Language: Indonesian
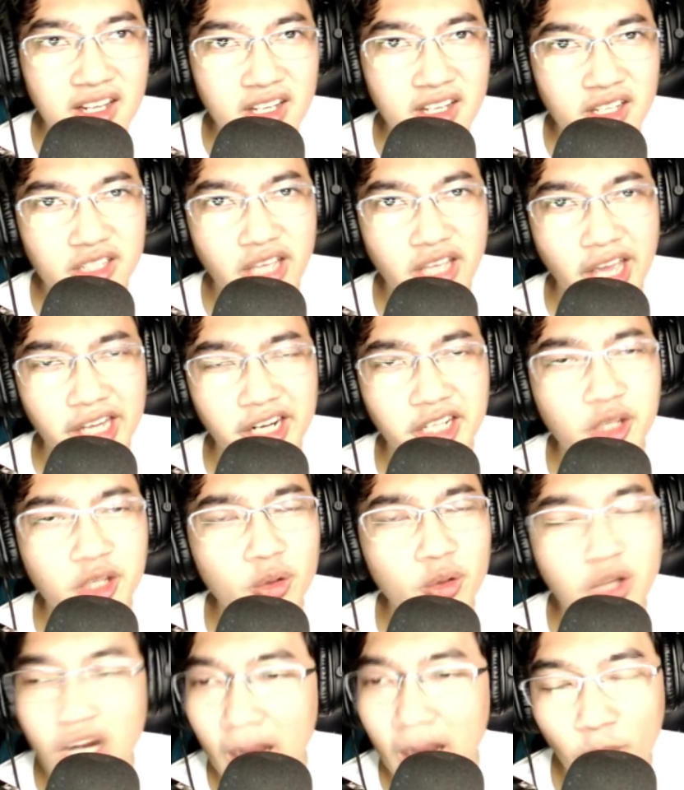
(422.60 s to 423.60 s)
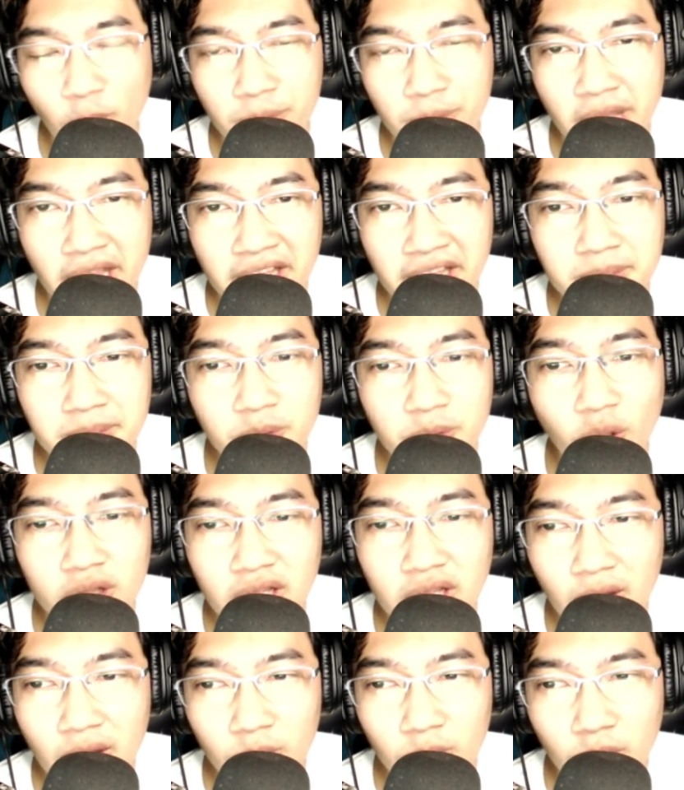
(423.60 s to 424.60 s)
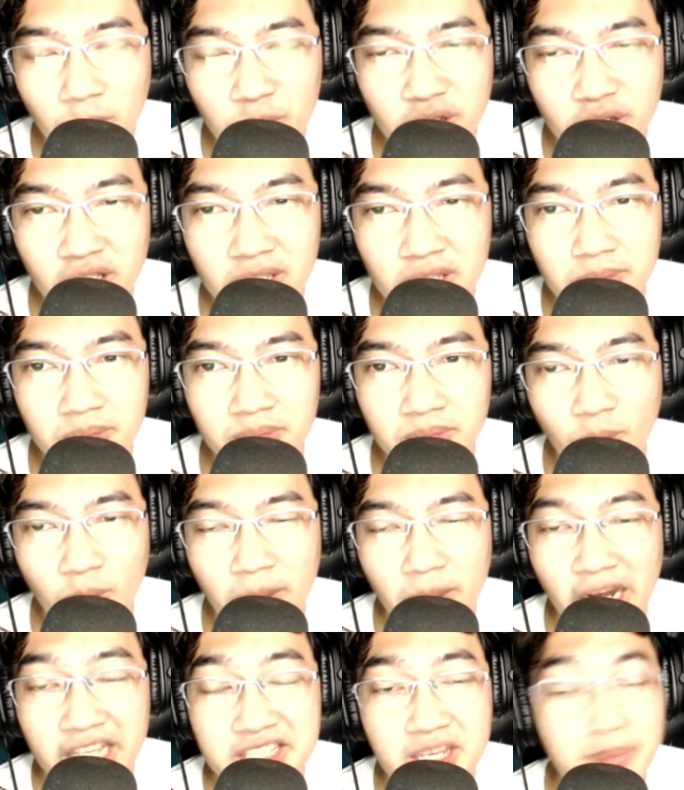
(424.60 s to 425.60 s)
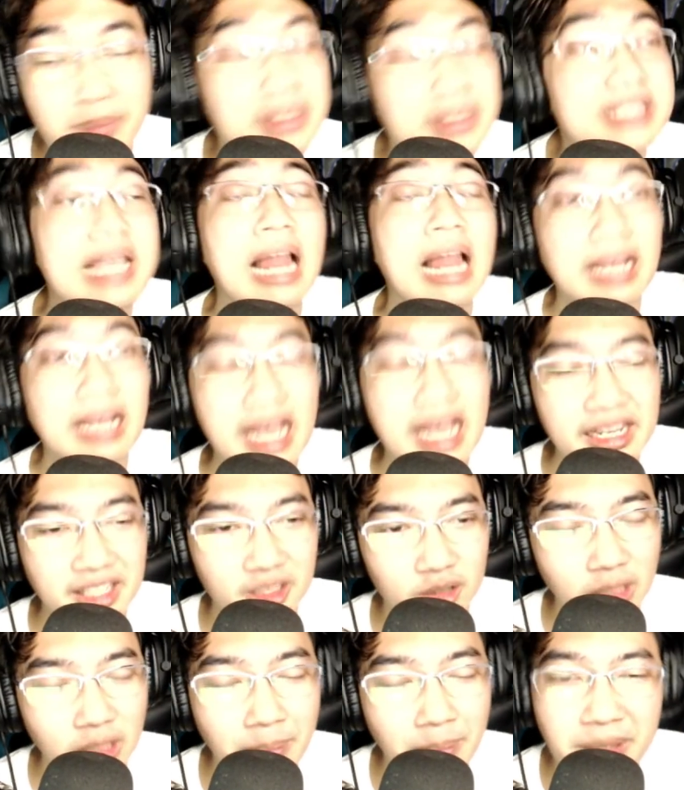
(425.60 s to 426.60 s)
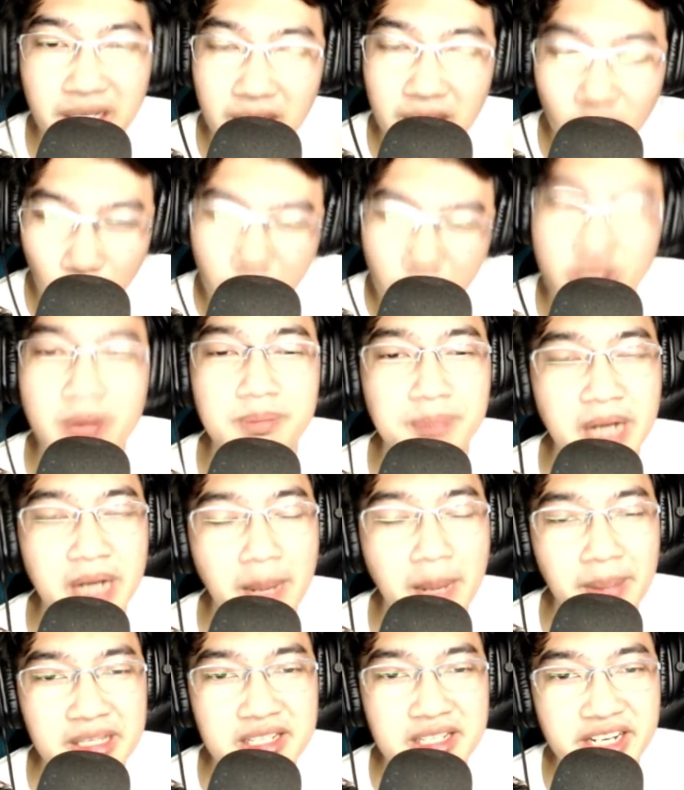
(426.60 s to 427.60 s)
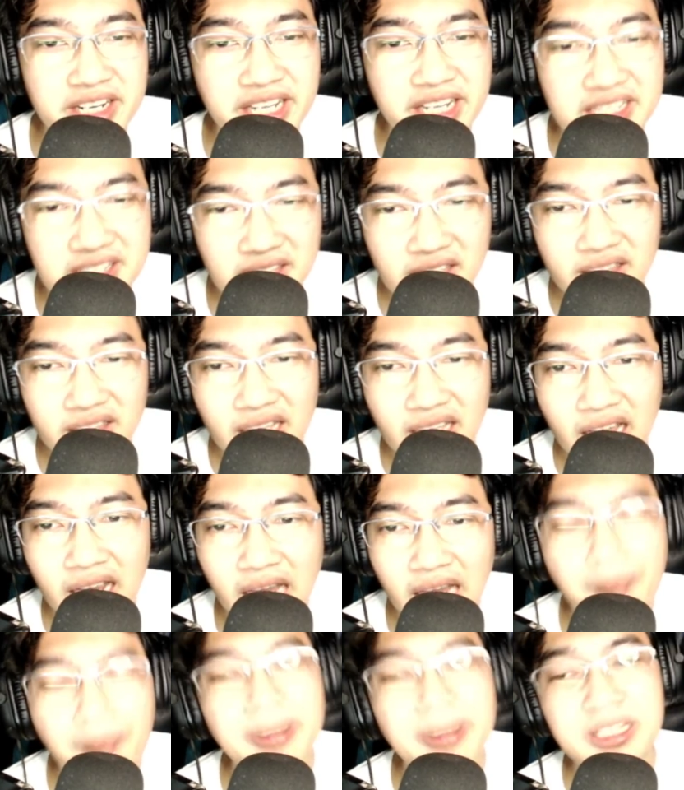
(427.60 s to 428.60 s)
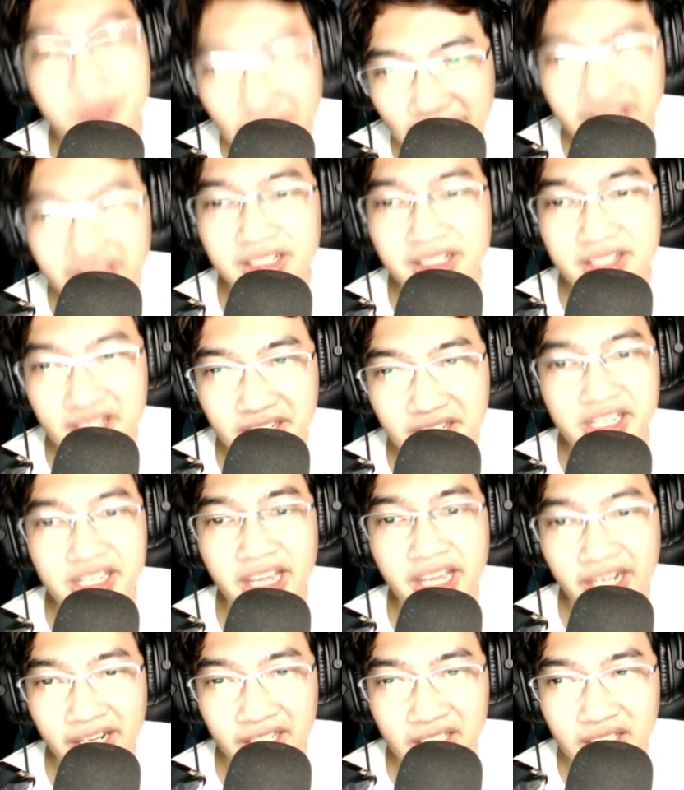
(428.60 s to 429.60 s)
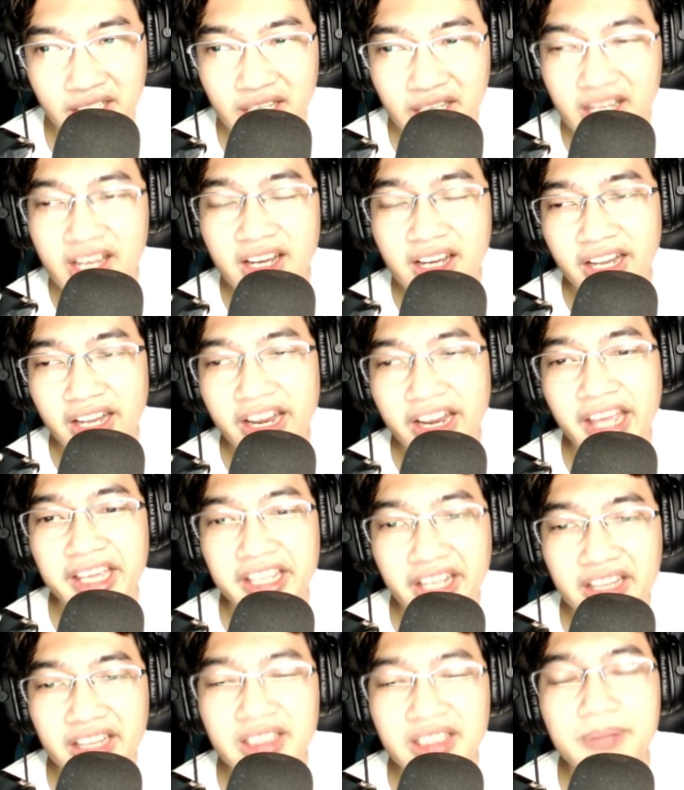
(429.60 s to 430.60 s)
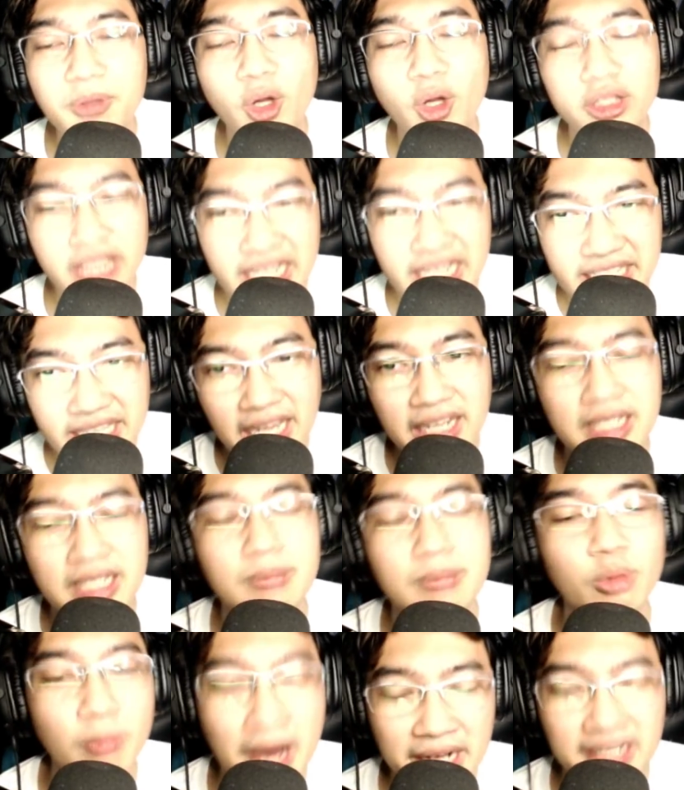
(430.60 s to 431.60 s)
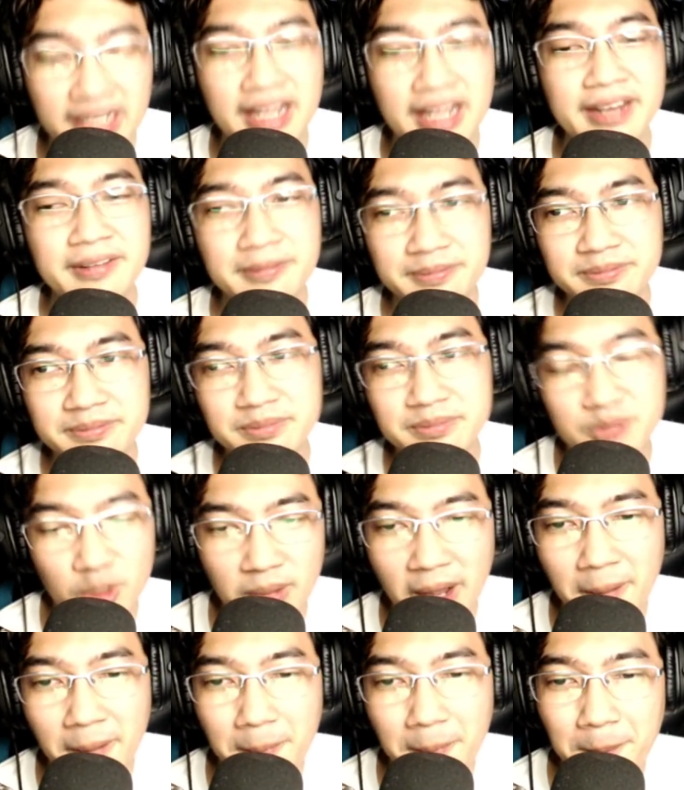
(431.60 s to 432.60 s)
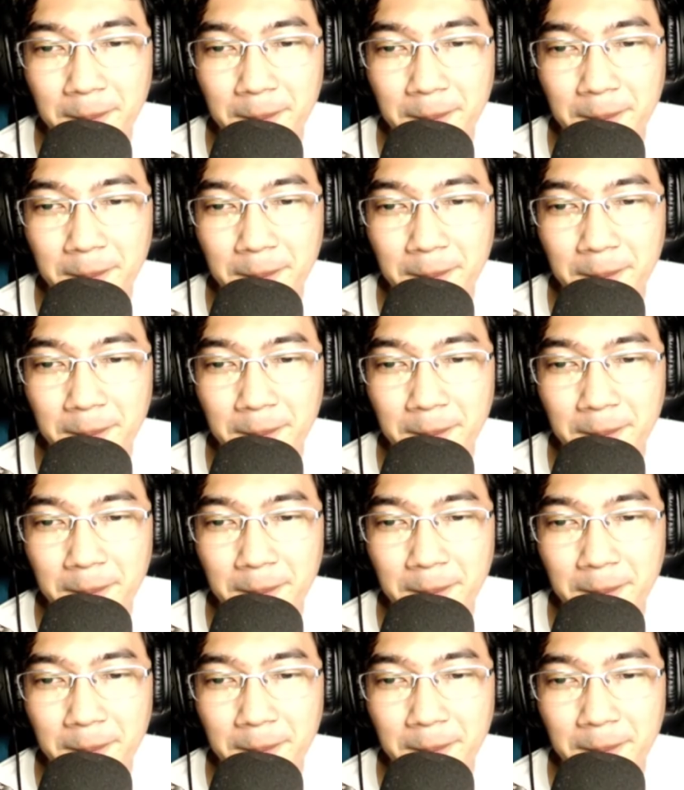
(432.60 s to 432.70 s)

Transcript: ya RRQ udah nggak mau biayain tim Dota, udah punya tim Mobile Legend misalkan gitu. Tapi lu punya pendapat sendiri gak sih tentang apa sebenarnya yang terjadi di RRQ dan akhirnya tim Dotanya dibubarkan? Coba